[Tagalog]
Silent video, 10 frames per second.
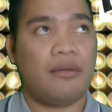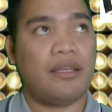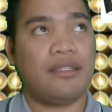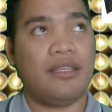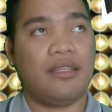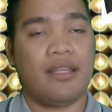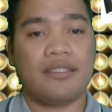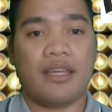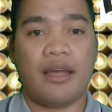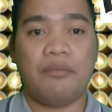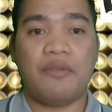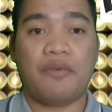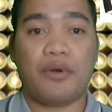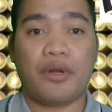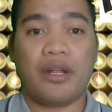I think nasa
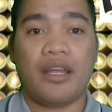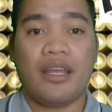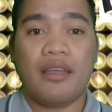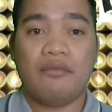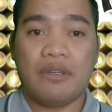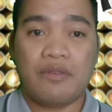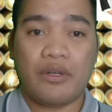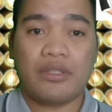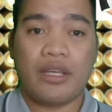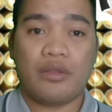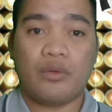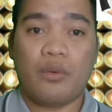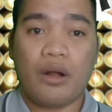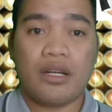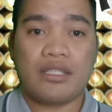before before 10
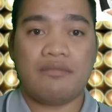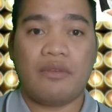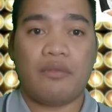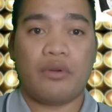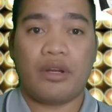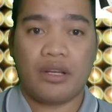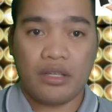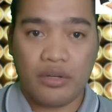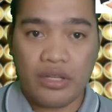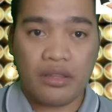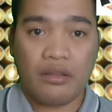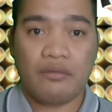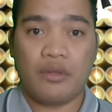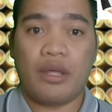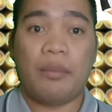2 hours before your
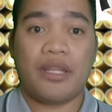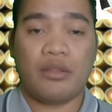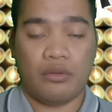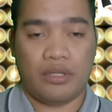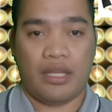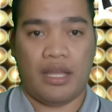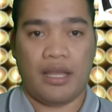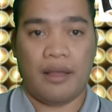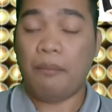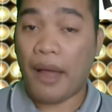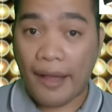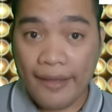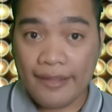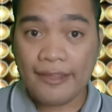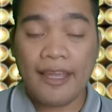interview dapat andun ka na.
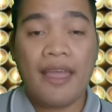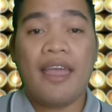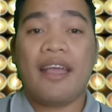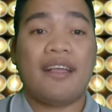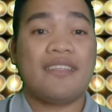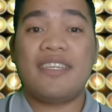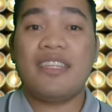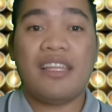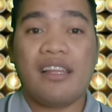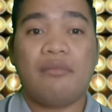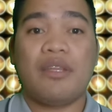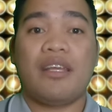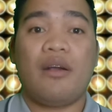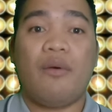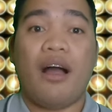Bakit? Kasi hindi lang naman
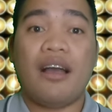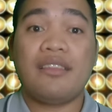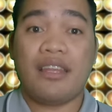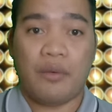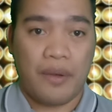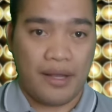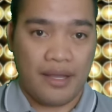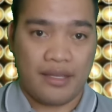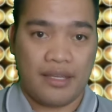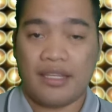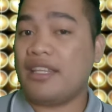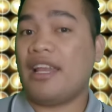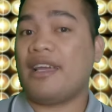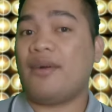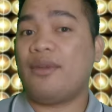ikaw ang tinawagan, hindi
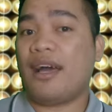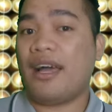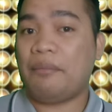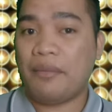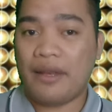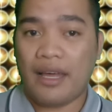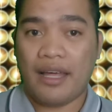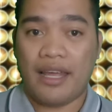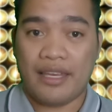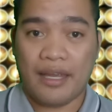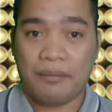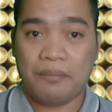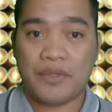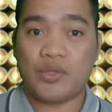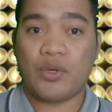lang ikaw naka naka-line
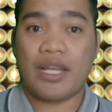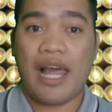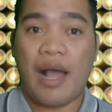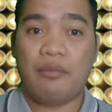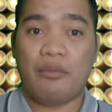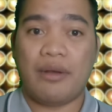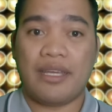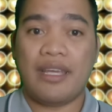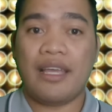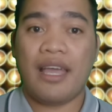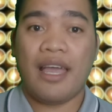up. So kailangan mong maging